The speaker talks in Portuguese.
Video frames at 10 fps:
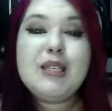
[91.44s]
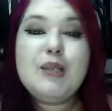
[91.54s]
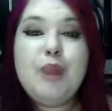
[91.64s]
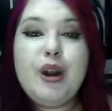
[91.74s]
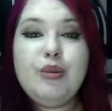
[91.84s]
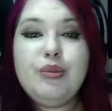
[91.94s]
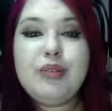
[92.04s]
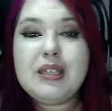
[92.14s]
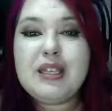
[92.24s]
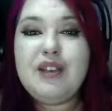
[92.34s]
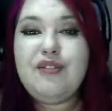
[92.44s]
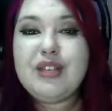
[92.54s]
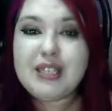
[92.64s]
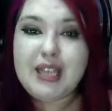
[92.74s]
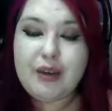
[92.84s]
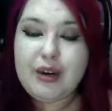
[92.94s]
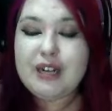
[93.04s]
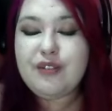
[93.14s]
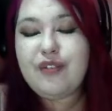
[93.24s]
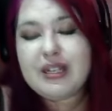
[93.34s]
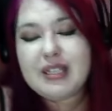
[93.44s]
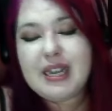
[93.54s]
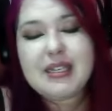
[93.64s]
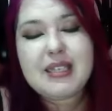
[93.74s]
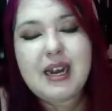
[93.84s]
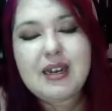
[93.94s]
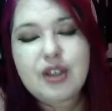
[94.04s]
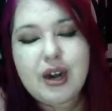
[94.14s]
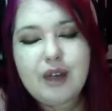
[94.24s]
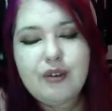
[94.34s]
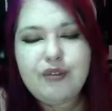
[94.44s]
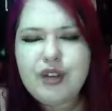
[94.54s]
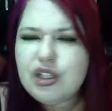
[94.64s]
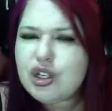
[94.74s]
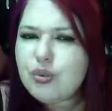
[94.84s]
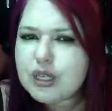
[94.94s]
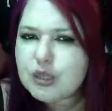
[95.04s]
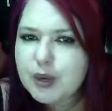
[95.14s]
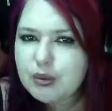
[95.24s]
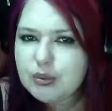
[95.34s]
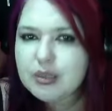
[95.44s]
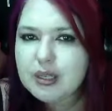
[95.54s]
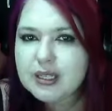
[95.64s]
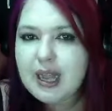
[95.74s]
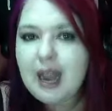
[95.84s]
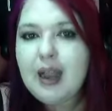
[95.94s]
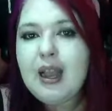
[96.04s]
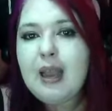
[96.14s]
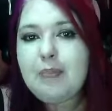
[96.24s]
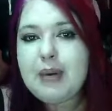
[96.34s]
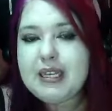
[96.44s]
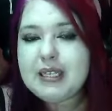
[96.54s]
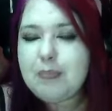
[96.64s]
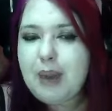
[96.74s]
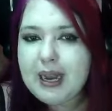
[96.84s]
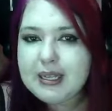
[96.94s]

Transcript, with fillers: perguntas que fizeram. Eles, eles selecionaram 22 perguntas, tá? Principais